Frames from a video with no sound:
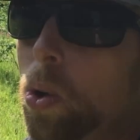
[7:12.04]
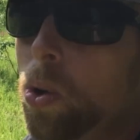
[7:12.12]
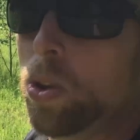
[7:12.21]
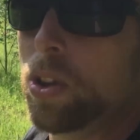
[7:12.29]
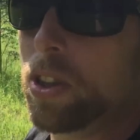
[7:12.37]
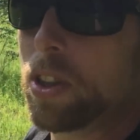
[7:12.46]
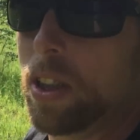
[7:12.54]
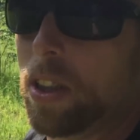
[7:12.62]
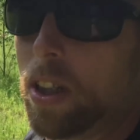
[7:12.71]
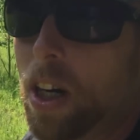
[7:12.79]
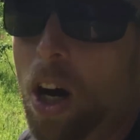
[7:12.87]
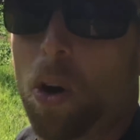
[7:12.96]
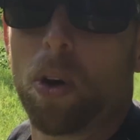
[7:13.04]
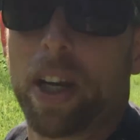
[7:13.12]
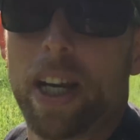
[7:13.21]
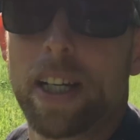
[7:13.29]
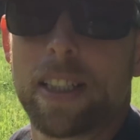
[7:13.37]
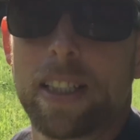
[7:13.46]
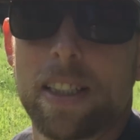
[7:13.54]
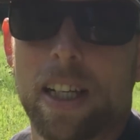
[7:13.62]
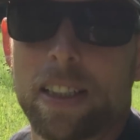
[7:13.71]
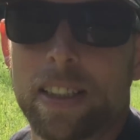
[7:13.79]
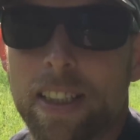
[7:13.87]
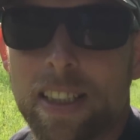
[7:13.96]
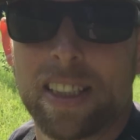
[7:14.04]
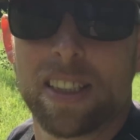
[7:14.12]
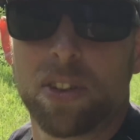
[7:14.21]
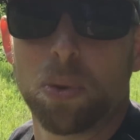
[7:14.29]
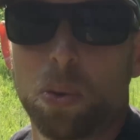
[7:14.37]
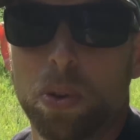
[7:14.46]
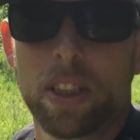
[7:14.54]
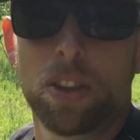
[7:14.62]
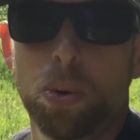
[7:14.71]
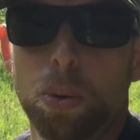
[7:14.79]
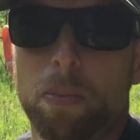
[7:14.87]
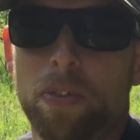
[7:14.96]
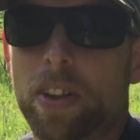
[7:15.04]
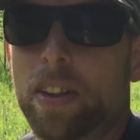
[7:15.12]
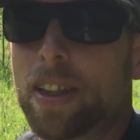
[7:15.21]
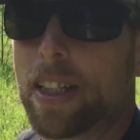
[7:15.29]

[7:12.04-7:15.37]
Und äh, auch ehrlich gesagt nicht so die Typen sind,